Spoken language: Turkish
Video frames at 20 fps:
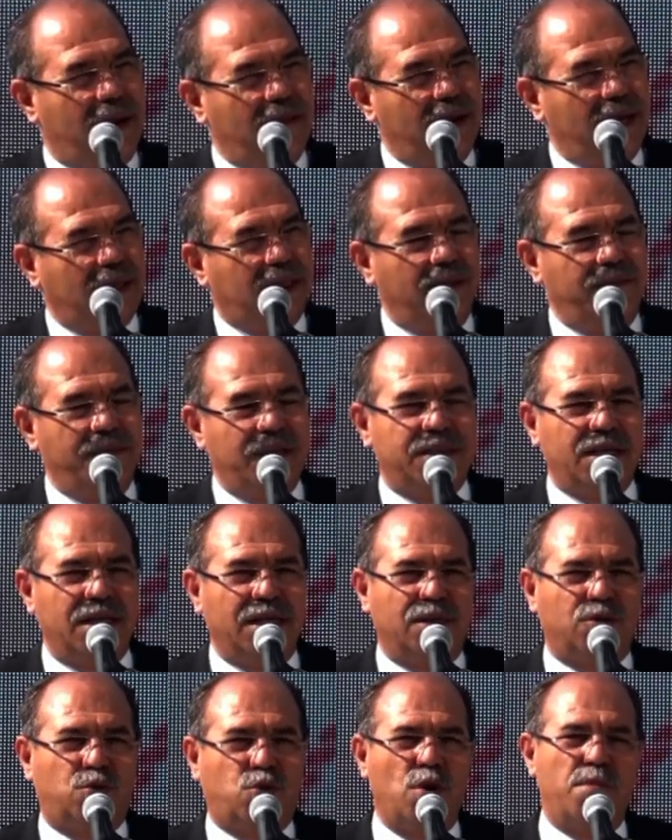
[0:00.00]

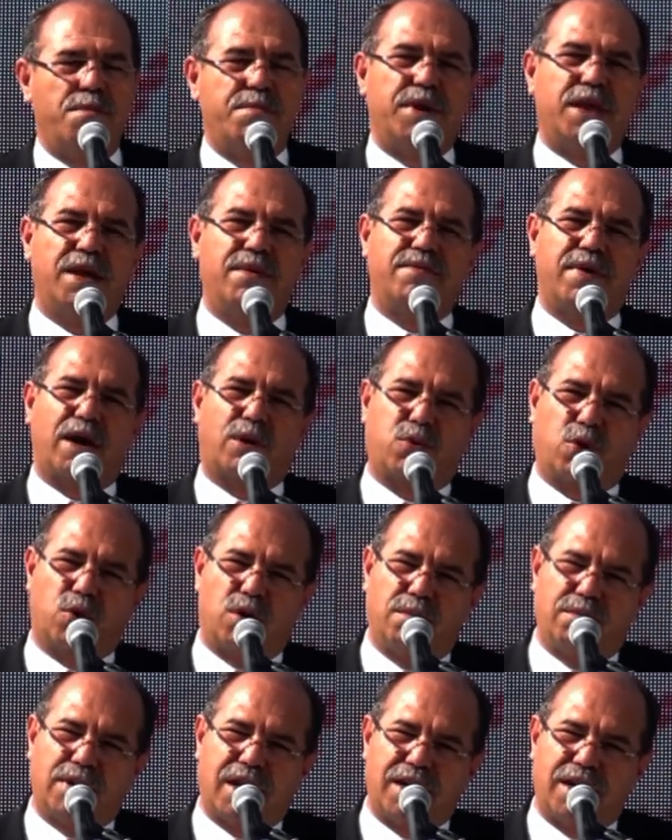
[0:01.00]
Devletimizin tüm birim ve
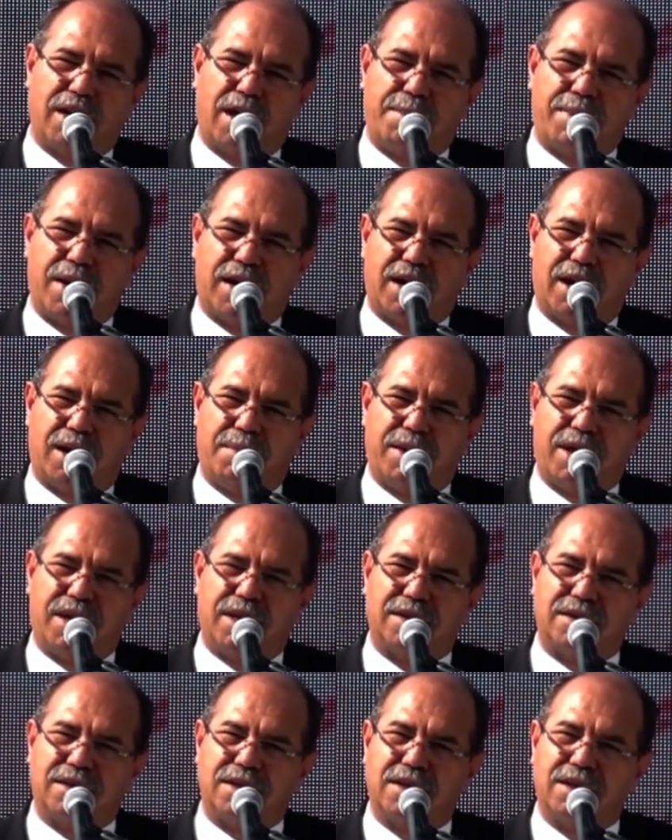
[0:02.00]
kurumlarıyla
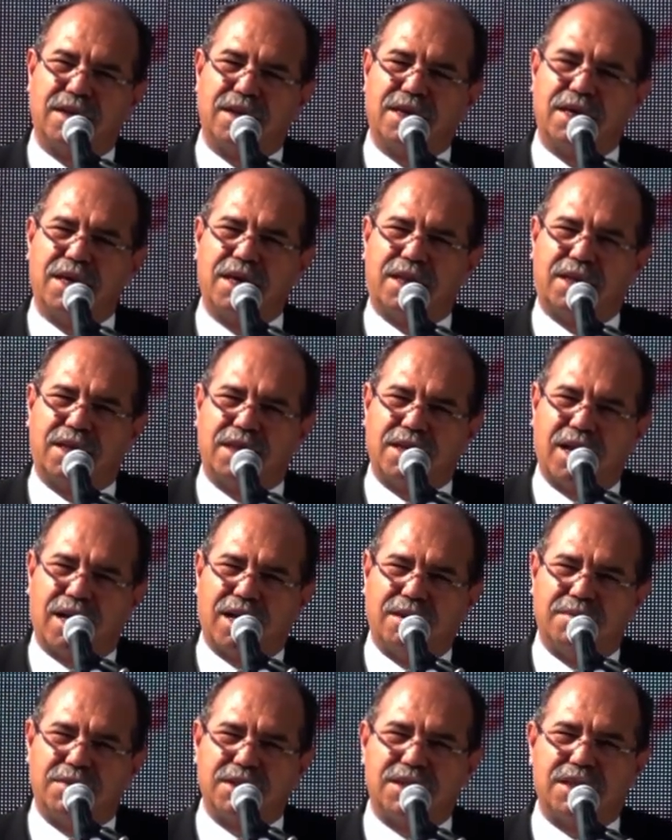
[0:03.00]
beraber,
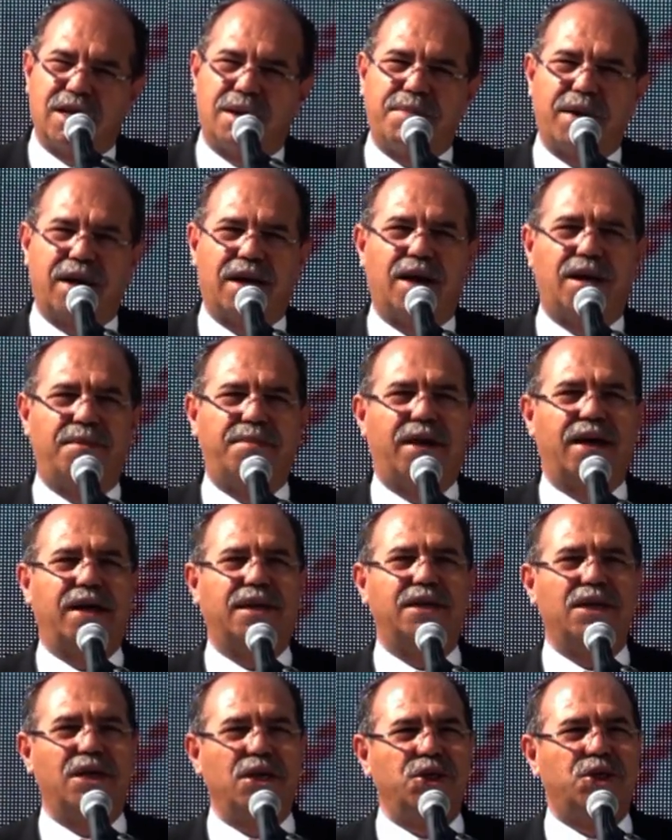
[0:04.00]
iktidarımızla
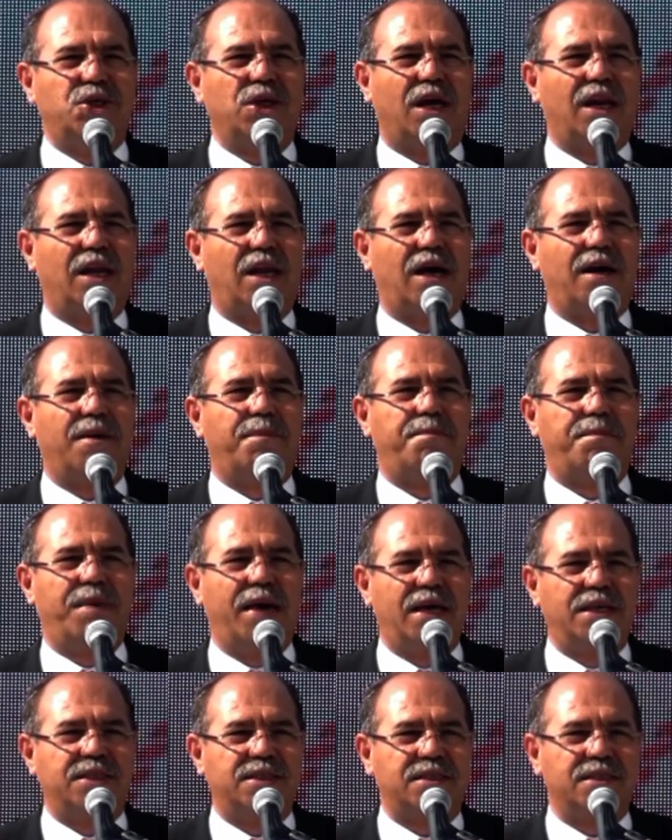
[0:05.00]
beraber inşallah
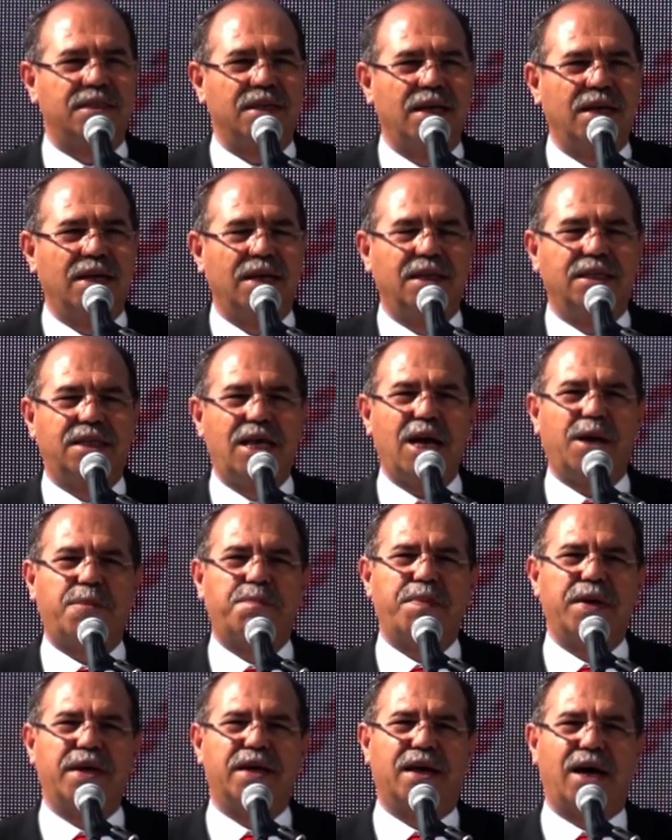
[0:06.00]
biz
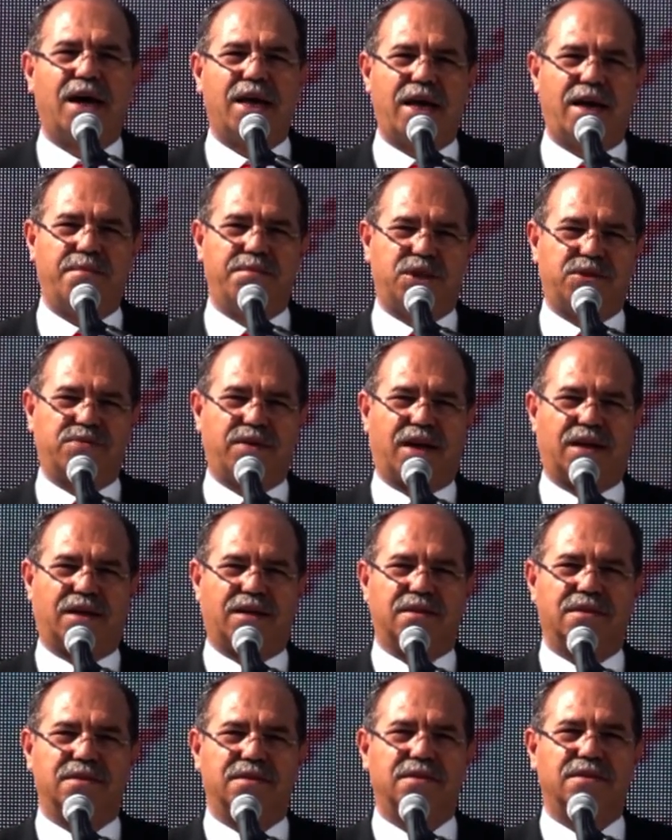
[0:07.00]
tek bir gayemiz var.
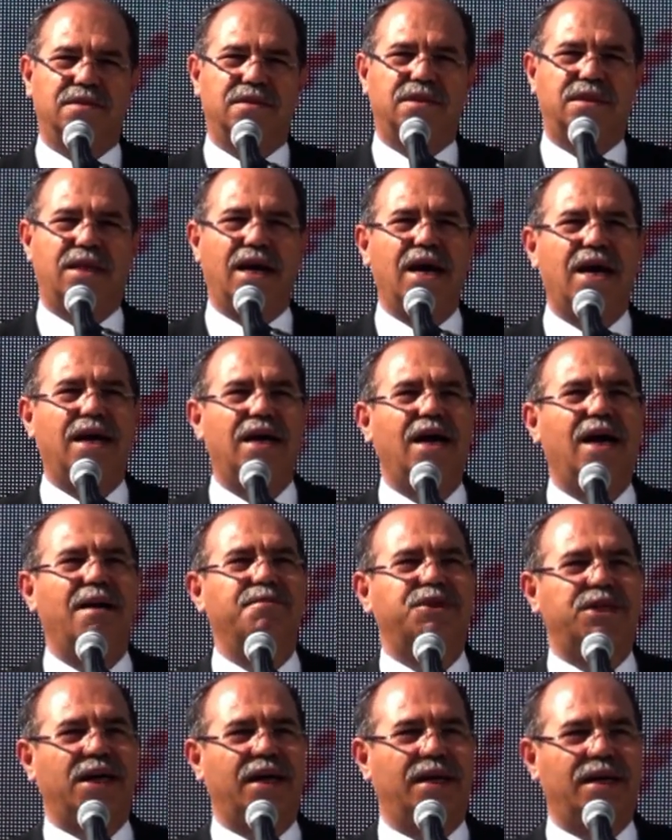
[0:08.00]
Değerli
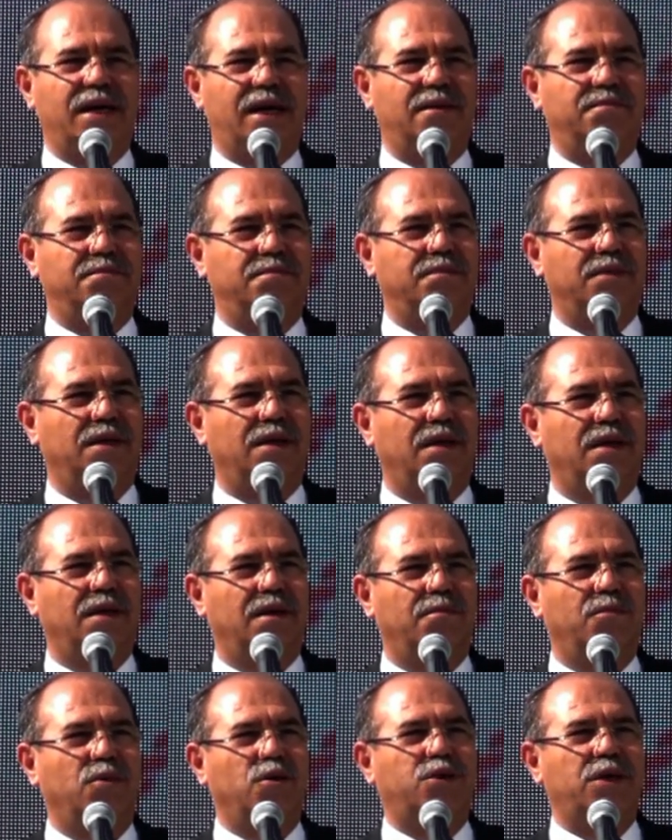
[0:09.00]
hemşerilerim,
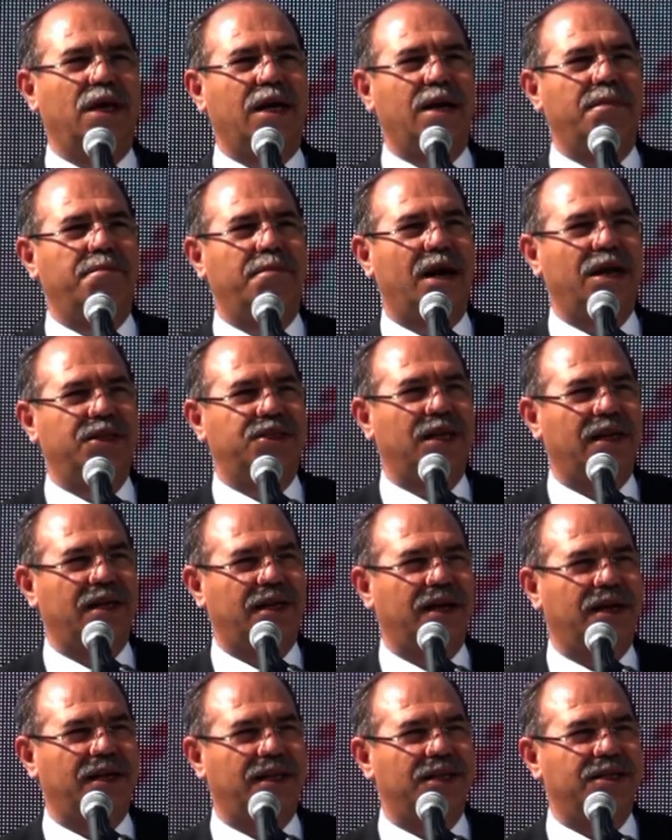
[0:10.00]
muhterem Bahçeli
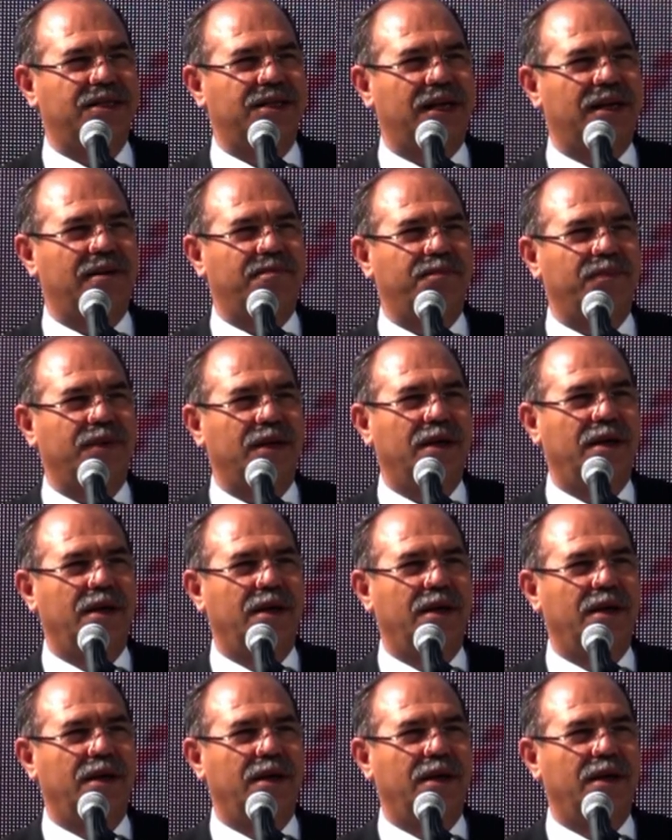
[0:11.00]
kardeşlerim,